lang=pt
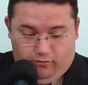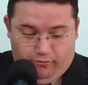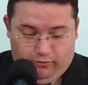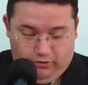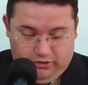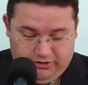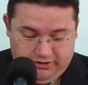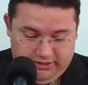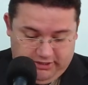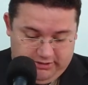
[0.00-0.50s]

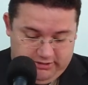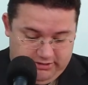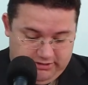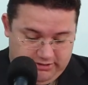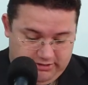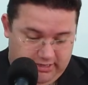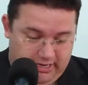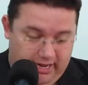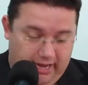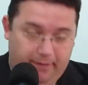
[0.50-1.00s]
você
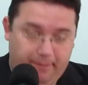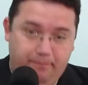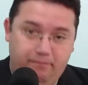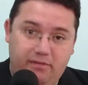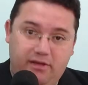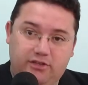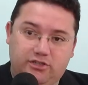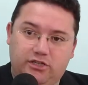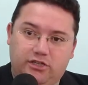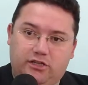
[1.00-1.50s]
está
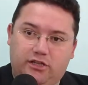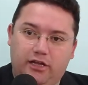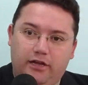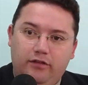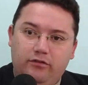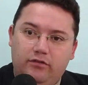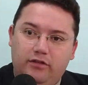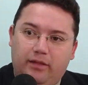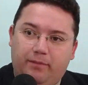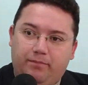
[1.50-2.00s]

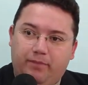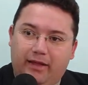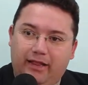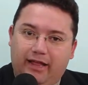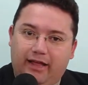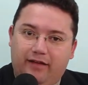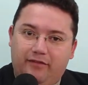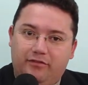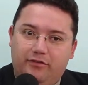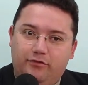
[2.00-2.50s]
meditando na
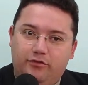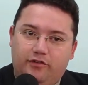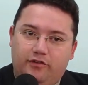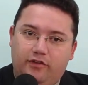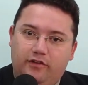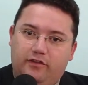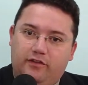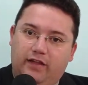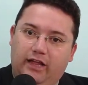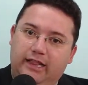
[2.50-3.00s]
palavra, você
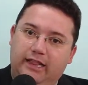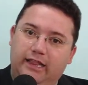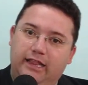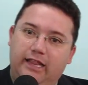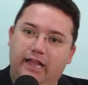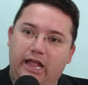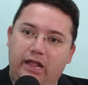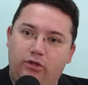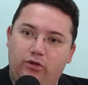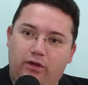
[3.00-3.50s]
está
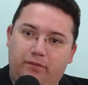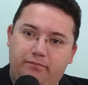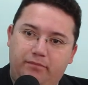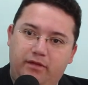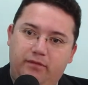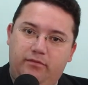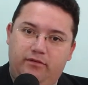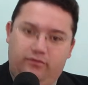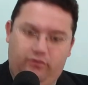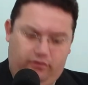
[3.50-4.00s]
lendo a
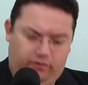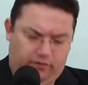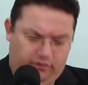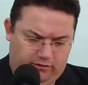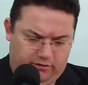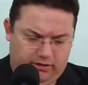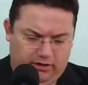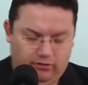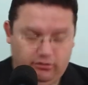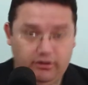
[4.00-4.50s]
Bíblia, você
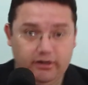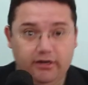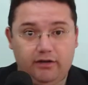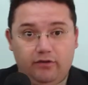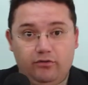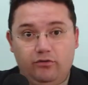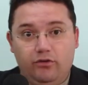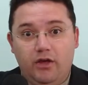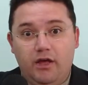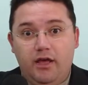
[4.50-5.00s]
está
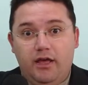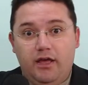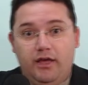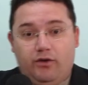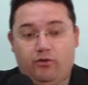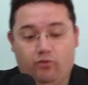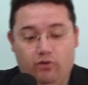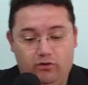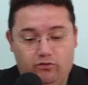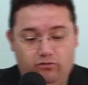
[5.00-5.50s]
orando, e
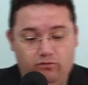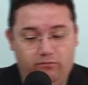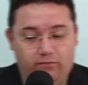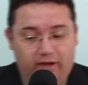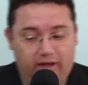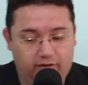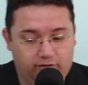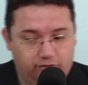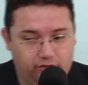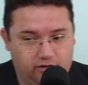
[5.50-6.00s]
quanto
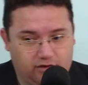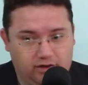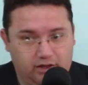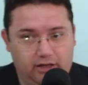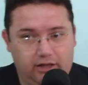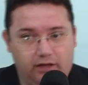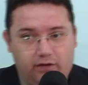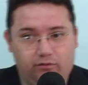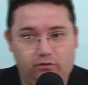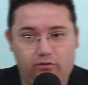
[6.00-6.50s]
mais você
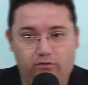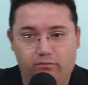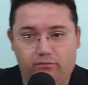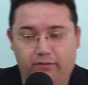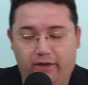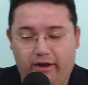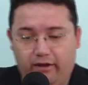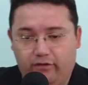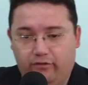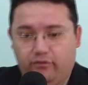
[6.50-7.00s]
lê, quanto
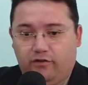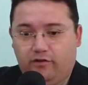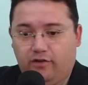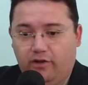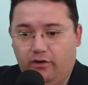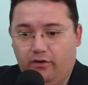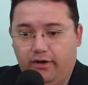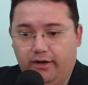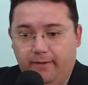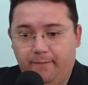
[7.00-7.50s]
mais você
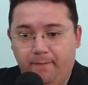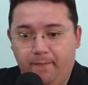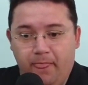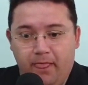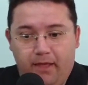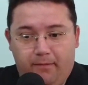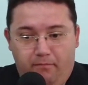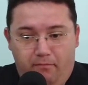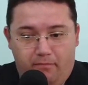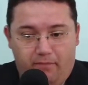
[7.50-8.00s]
ora,
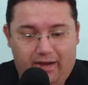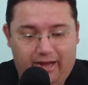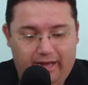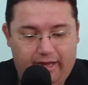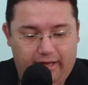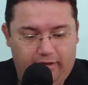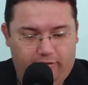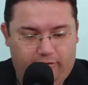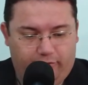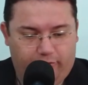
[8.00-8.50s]

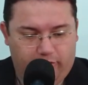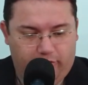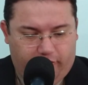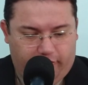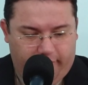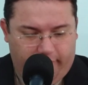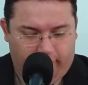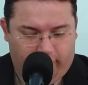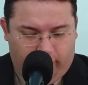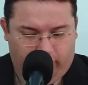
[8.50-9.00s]
mais
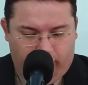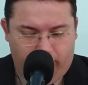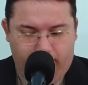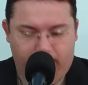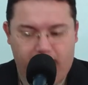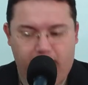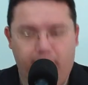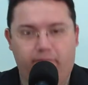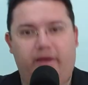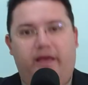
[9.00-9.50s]
você
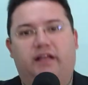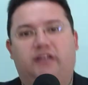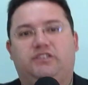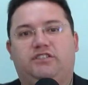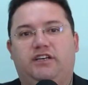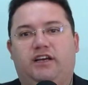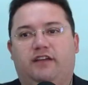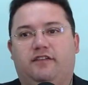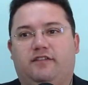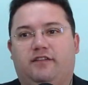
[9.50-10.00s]

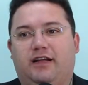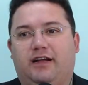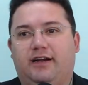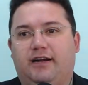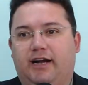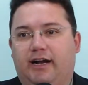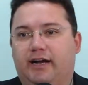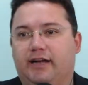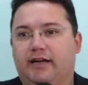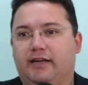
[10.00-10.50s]
submete esta
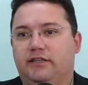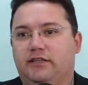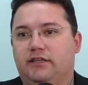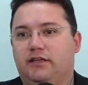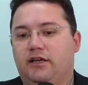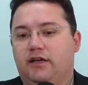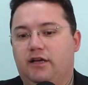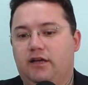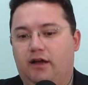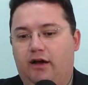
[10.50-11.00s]
carne
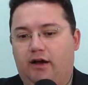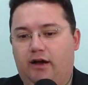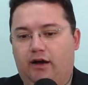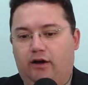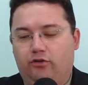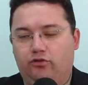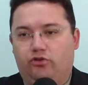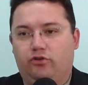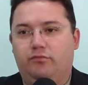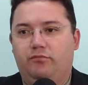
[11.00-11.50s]

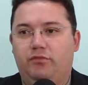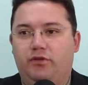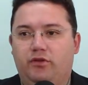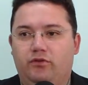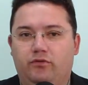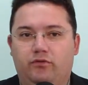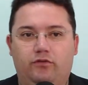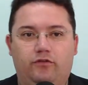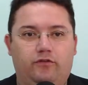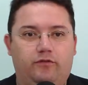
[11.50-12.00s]
ao
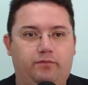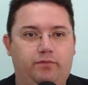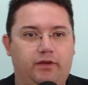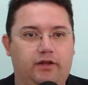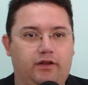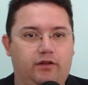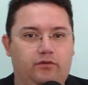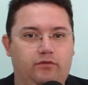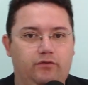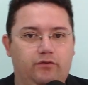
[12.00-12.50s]
domínio do
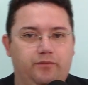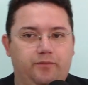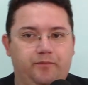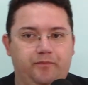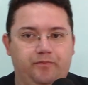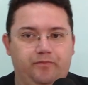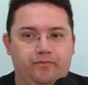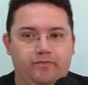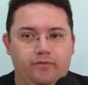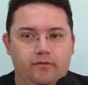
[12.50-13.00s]
Espírito.
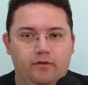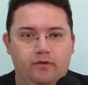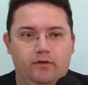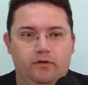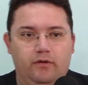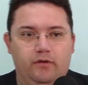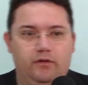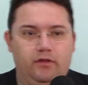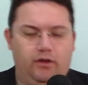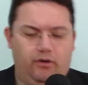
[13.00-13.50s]

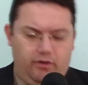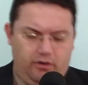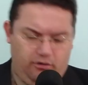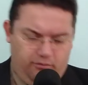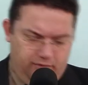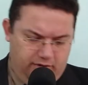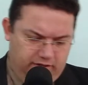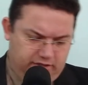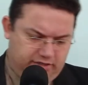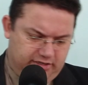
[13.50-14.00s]
Não,
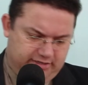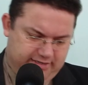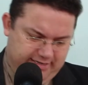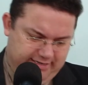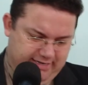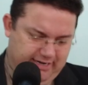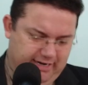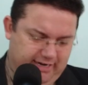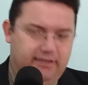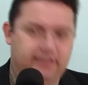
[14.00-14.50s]
realmente essa
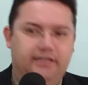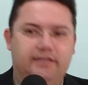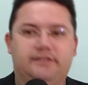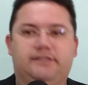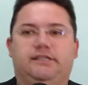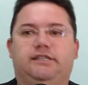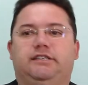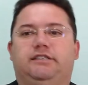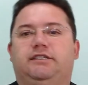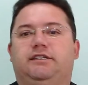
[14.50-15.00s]
carne
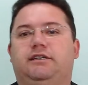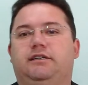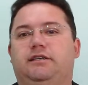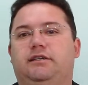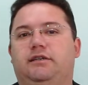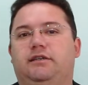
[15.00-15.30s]
deseja,